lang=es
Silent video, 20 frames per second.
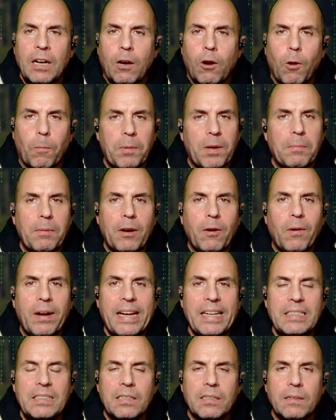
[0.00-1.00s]
lo primero
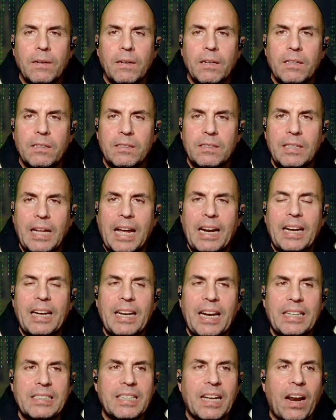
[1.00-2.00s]
es
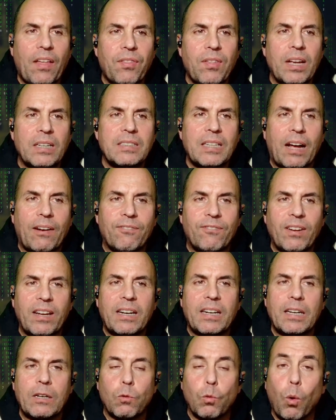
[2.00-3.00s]
darle las gracias a
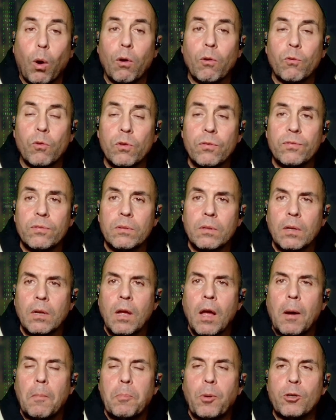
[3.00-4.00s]
Fenrir Wolguth,
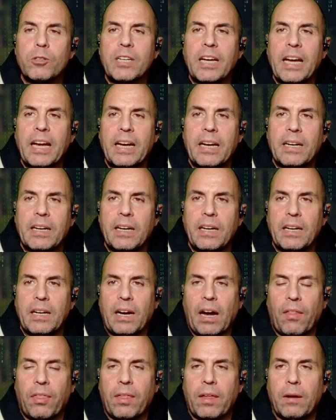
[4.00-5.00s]
porque
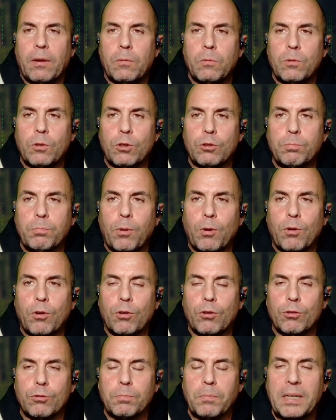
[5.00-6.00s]
eh, hace unos
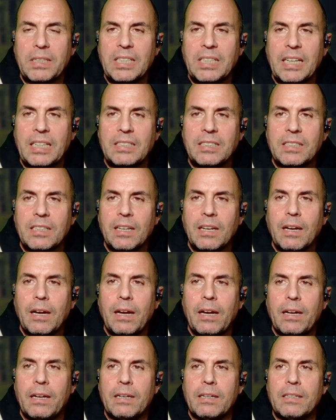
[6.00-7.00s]
pocos meses
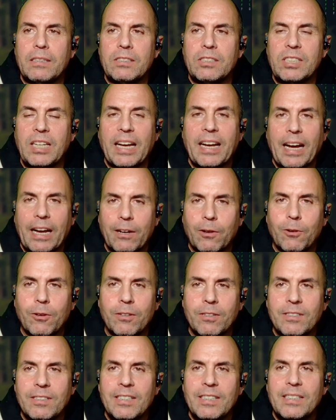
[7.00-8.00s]
se
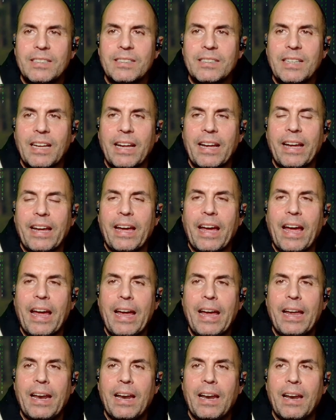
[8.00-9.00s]
encargó
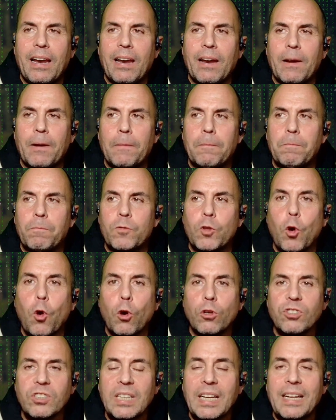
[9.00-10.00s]
del
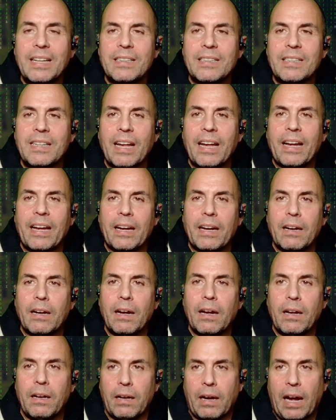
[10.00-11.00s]
coste de
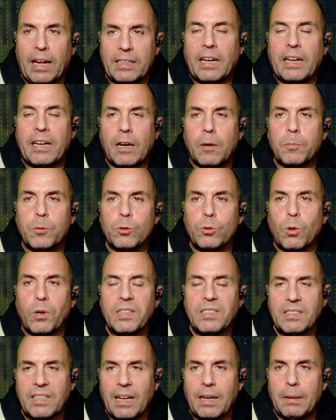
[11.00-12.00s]

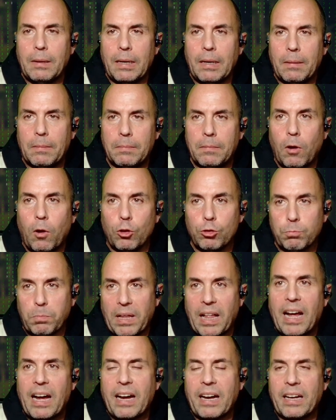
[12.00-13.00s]
atareado.es, del
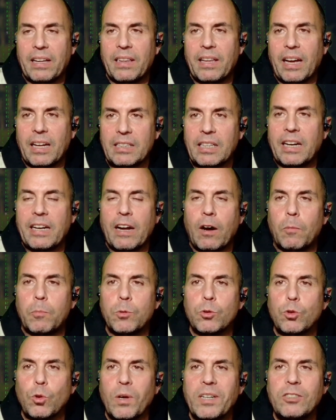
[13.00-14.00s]
hospedaje de
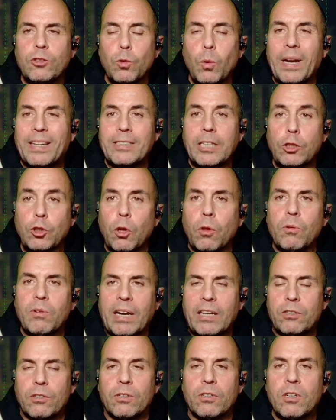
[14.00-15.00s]
atareado.es durante todo
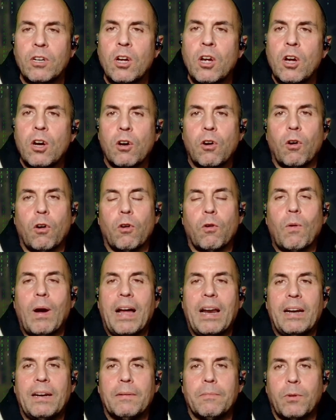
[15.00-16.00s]
un año. Con lo
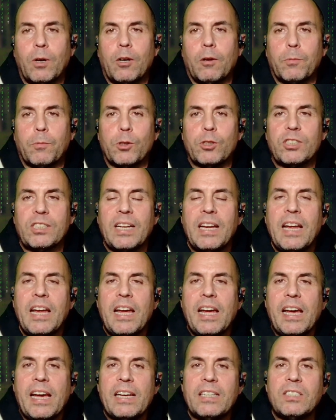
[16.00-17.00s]
cual, bueno, pues
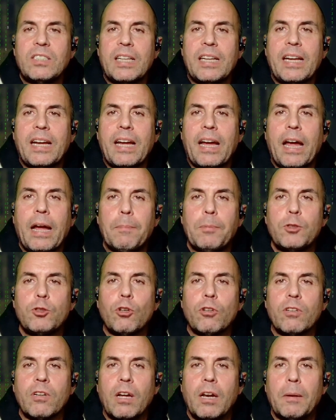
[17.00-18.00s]
este
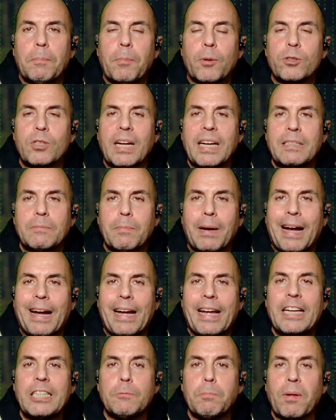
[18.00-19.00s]
episodio del podcast
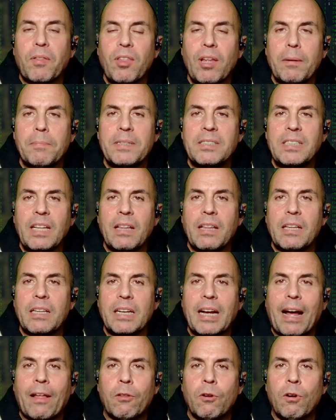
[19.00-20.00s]
va especialmente
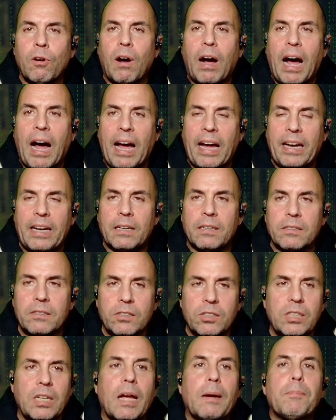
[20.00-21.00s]
dedicado a él.
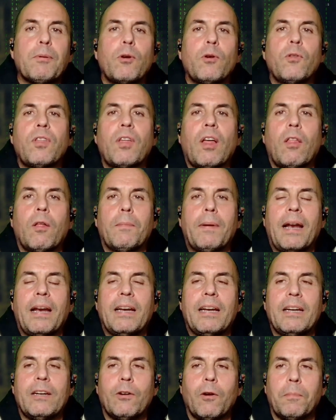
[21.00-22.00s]
Si he pronunciado mal
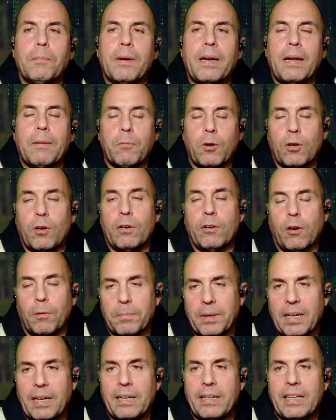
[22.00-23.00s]
el nombre, bueno, el
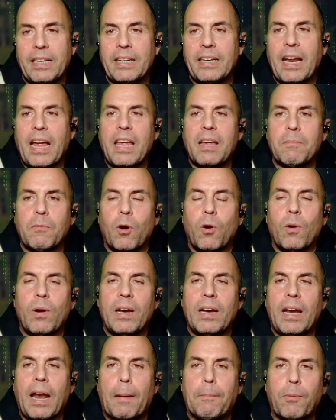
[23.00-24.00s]
nombre, el nickname o
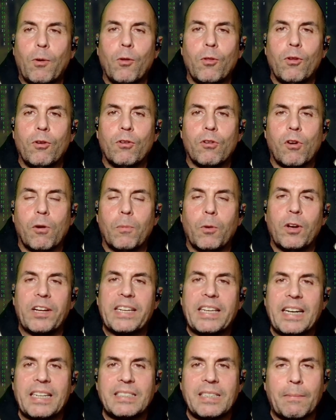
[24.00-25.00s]
el apodo, como le
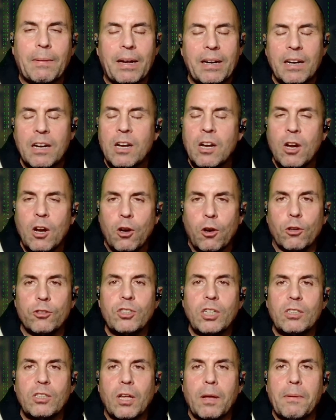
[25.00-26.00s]
quieras llamar, lo
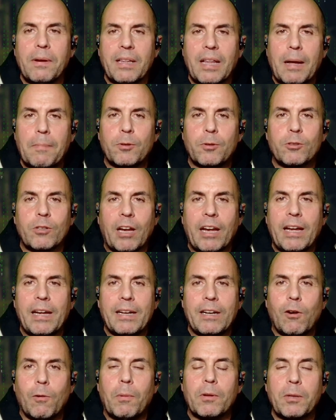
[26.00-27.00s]
siento de verdad
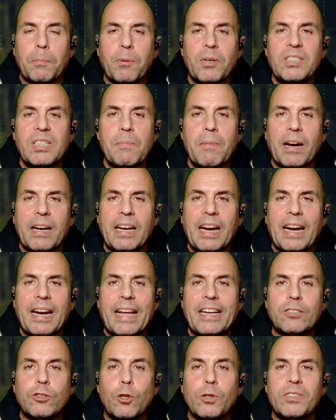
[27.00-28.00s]
porque, como te puedes imaginar,
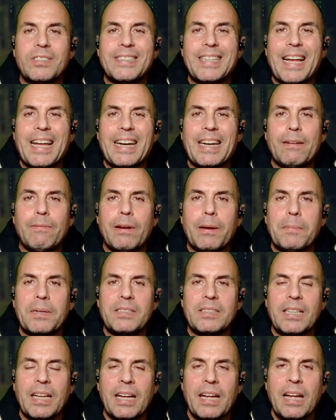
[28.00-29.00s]
estoy
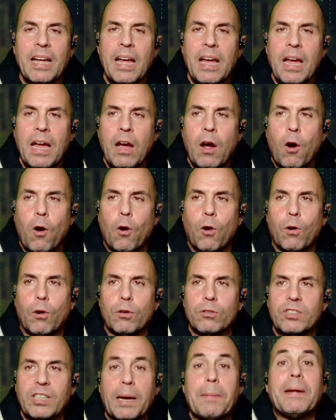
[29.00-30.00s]
terriblemente
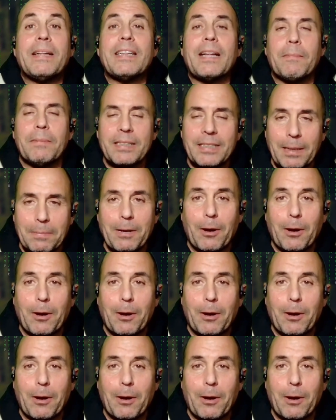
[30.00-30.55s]
o tremendamente,